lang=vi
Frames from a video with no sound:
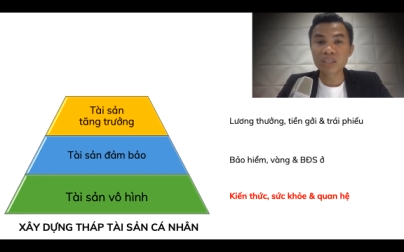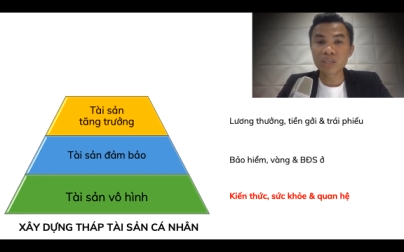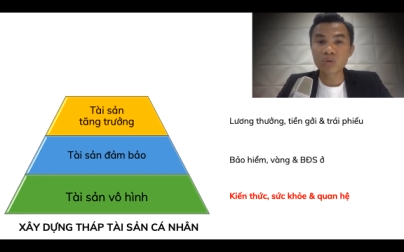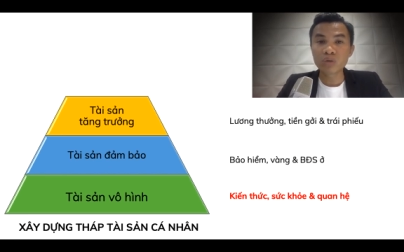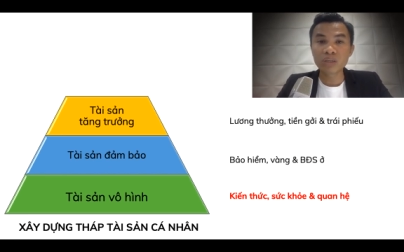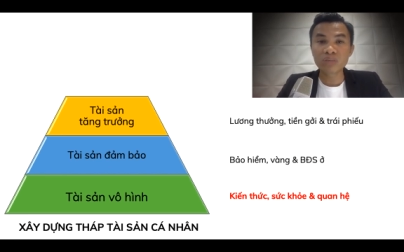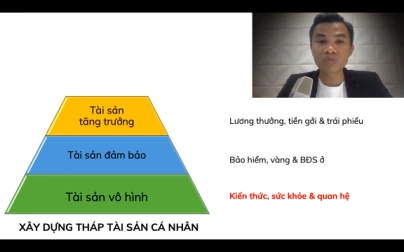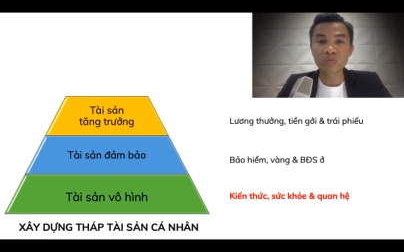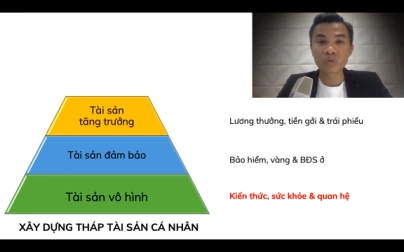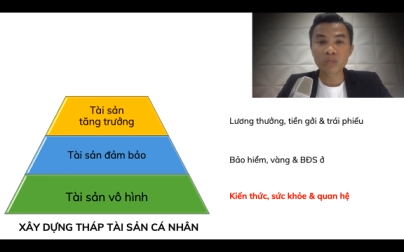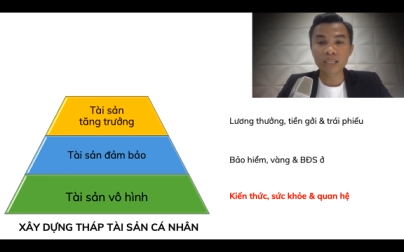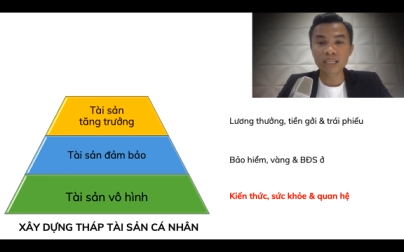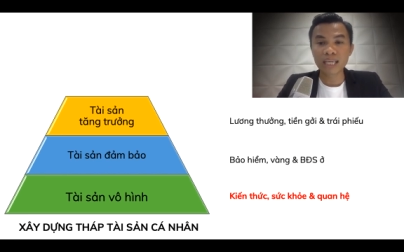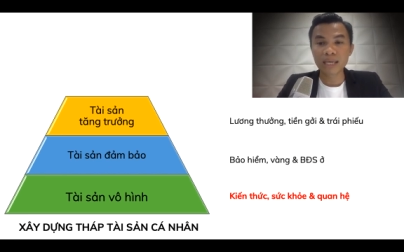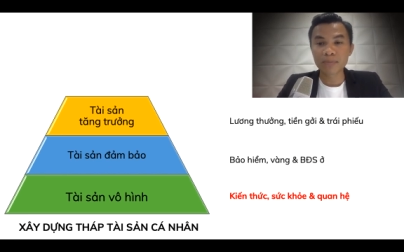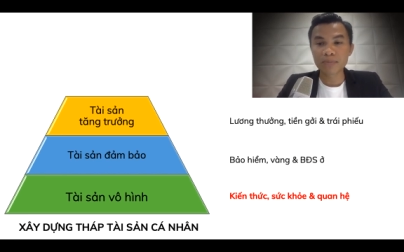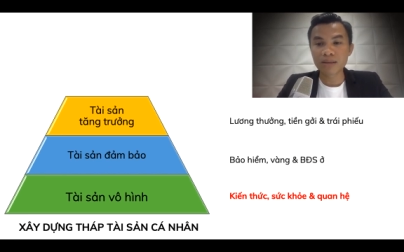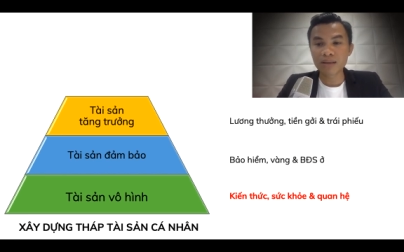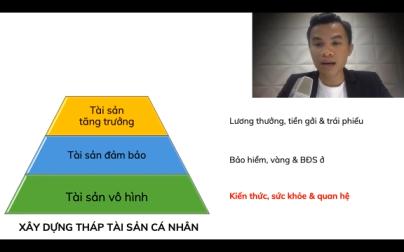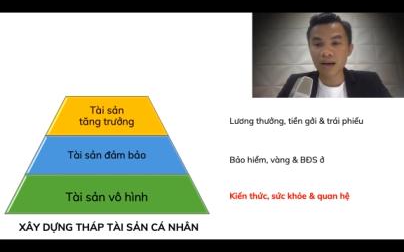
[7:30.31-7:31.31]
phiếu chính phủ doanh
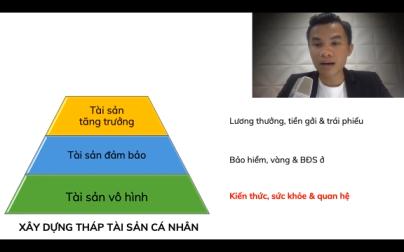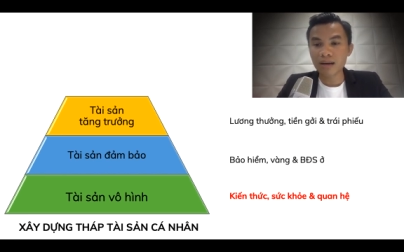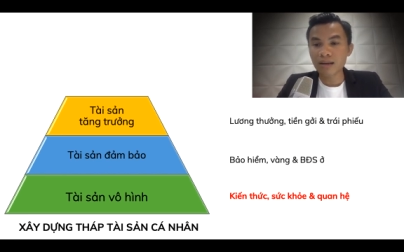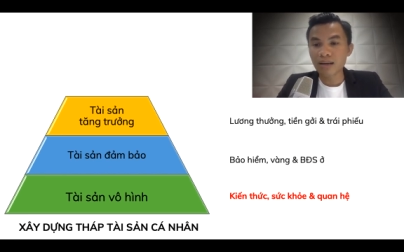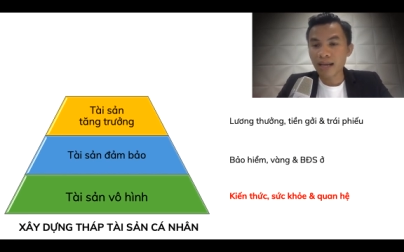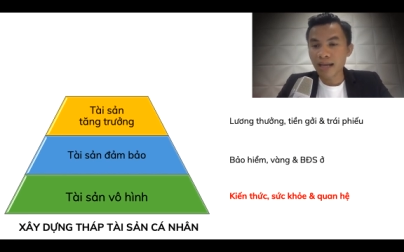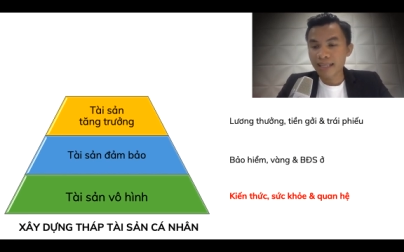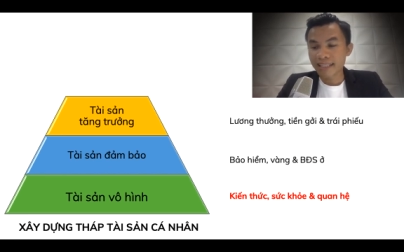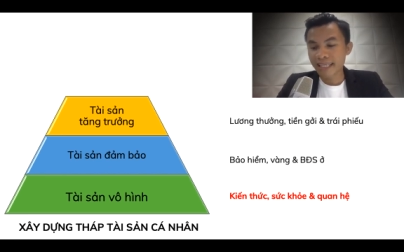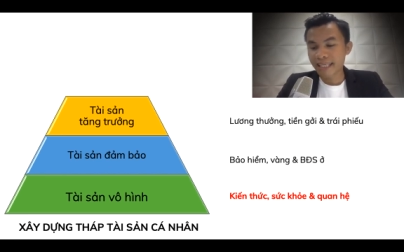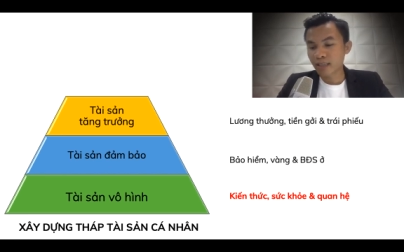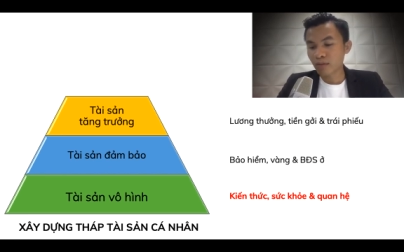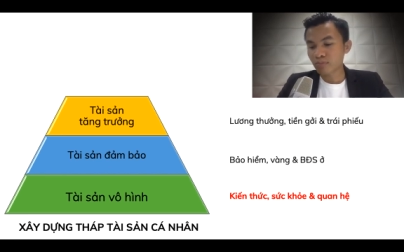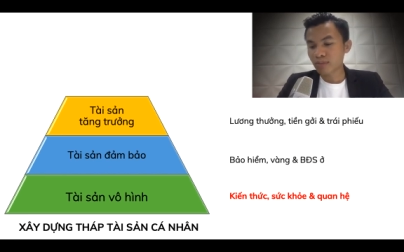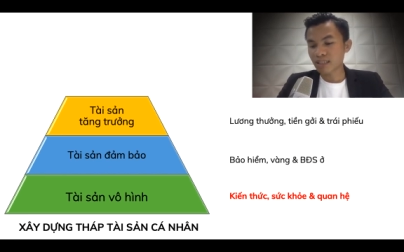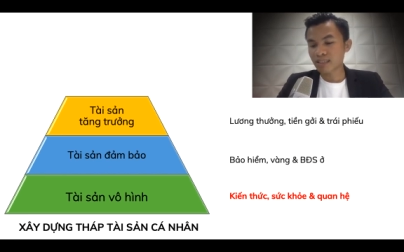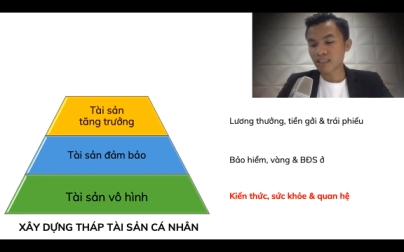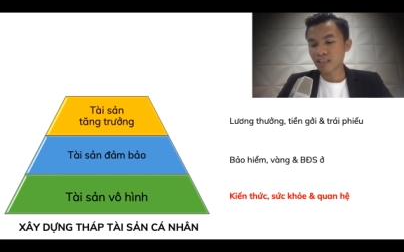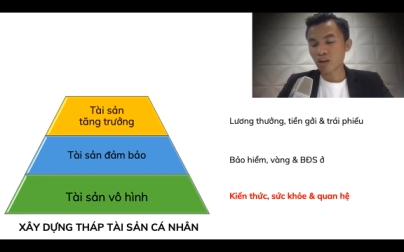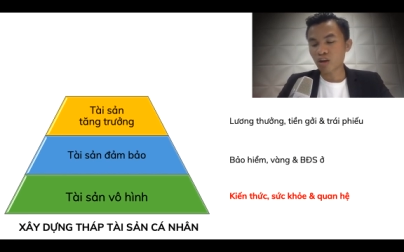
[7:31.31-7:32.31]
nghiệp gì đó thì
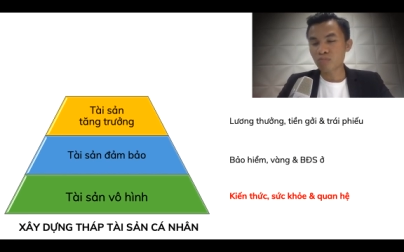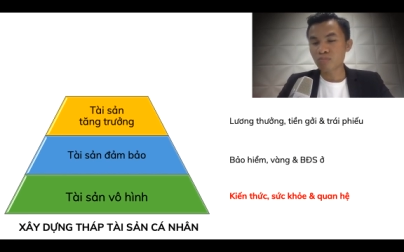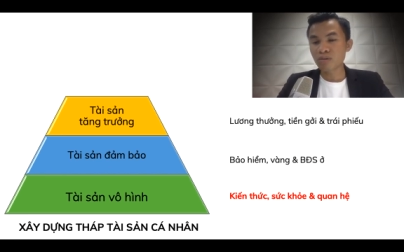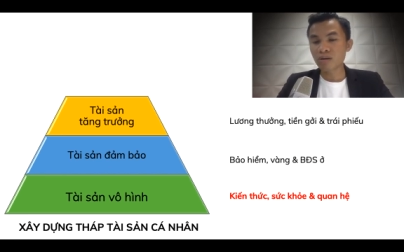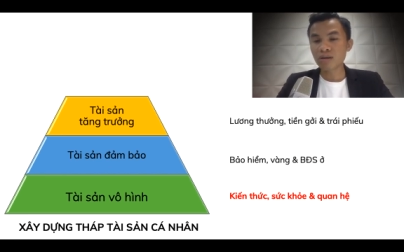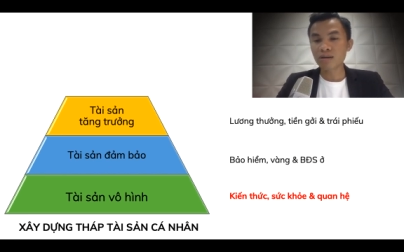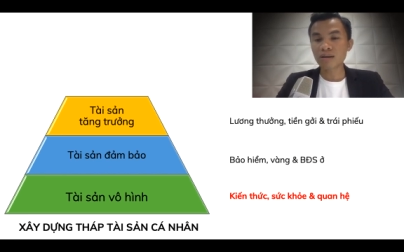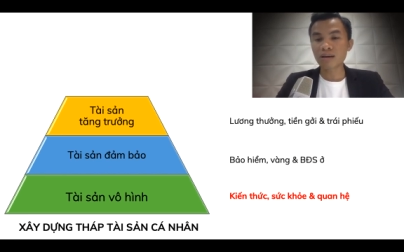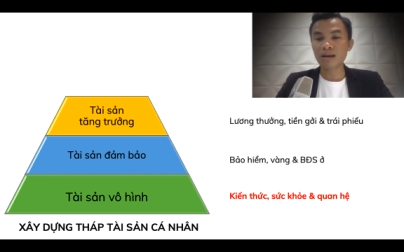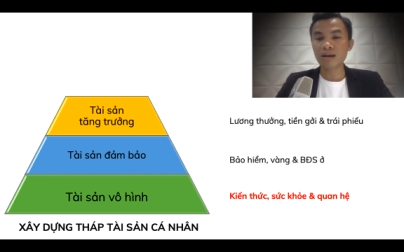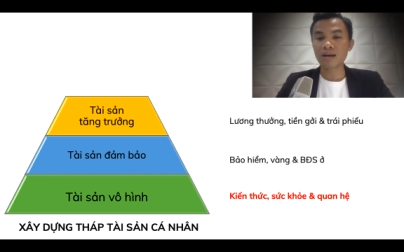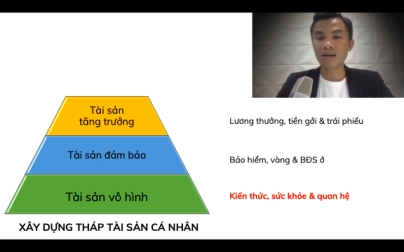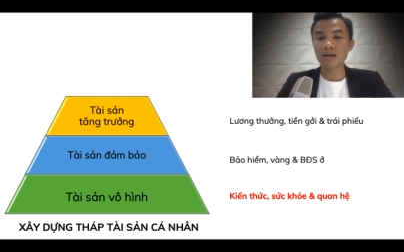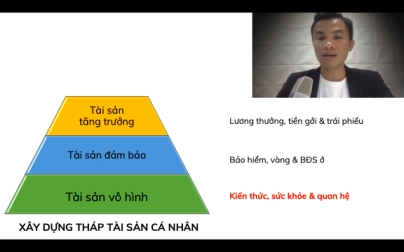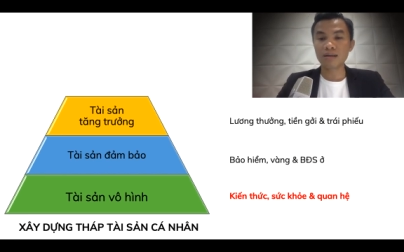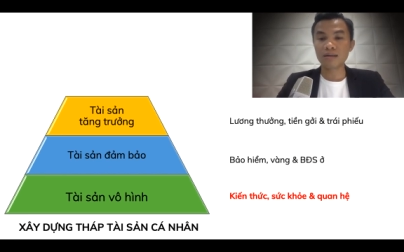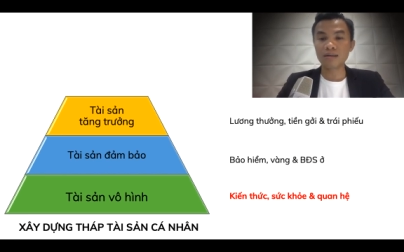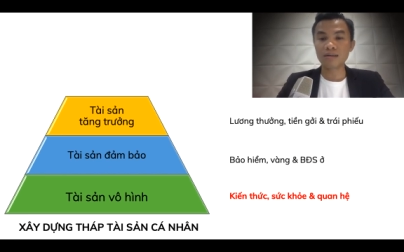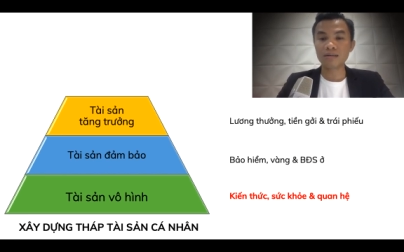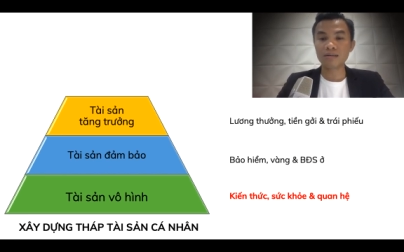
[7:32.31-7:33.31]
chúng ta sẽ có mức
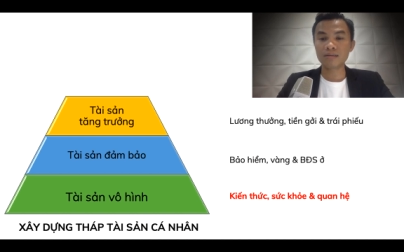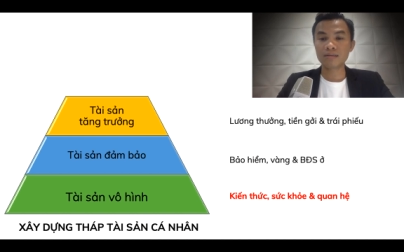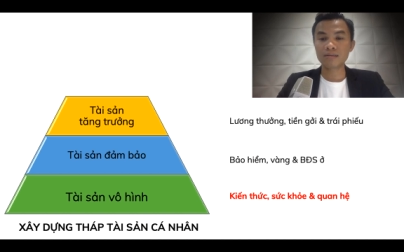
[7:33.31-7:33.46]
uh,